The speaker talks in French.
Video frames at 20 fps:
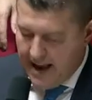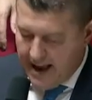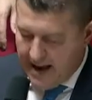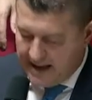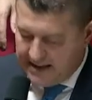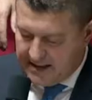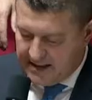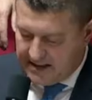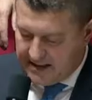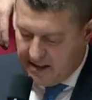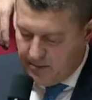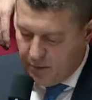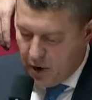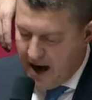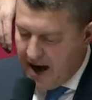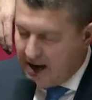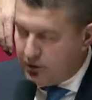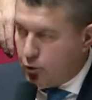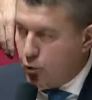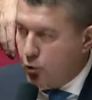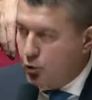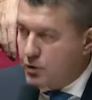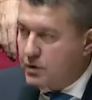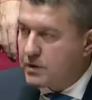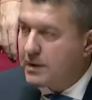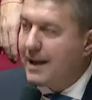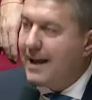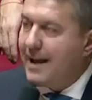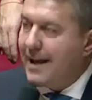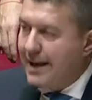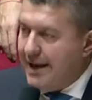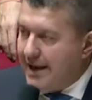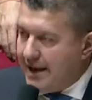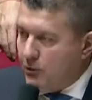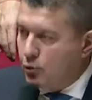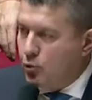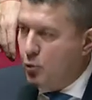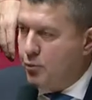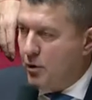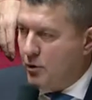accessible à tous
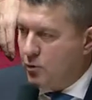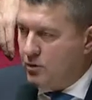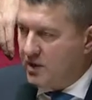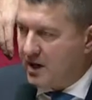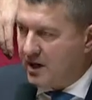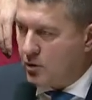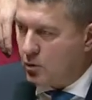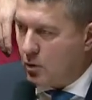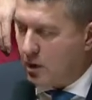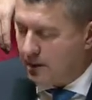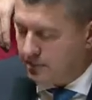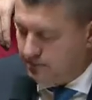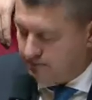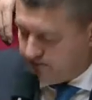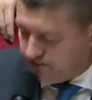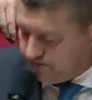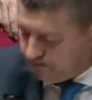et en tout point du territoire.